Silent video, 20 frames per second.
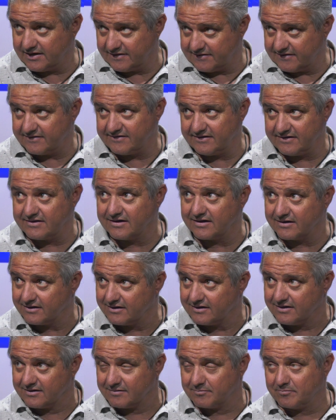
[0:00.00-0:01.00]
necesitan
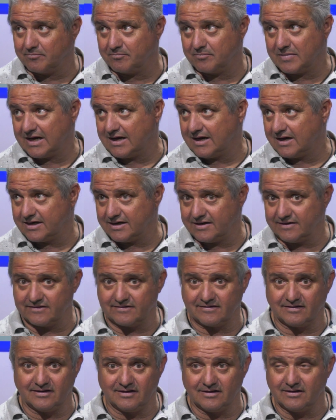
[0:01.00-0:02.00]
bajar
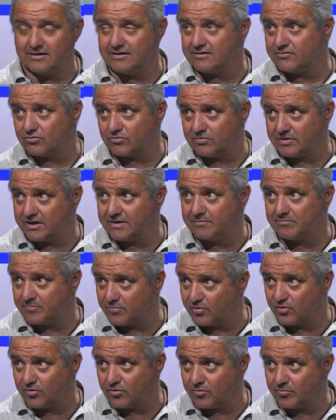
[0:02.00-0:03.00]
y, subir
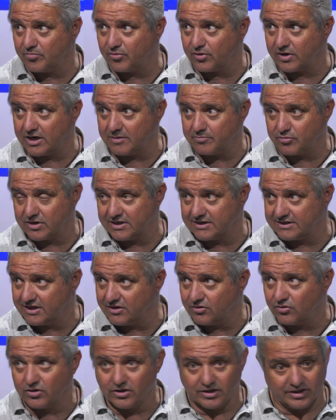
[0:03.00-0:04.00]
por, ahí por el
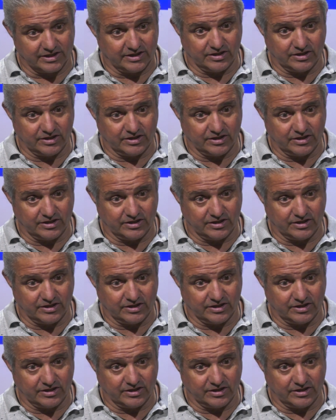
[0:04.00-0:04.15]
tiro,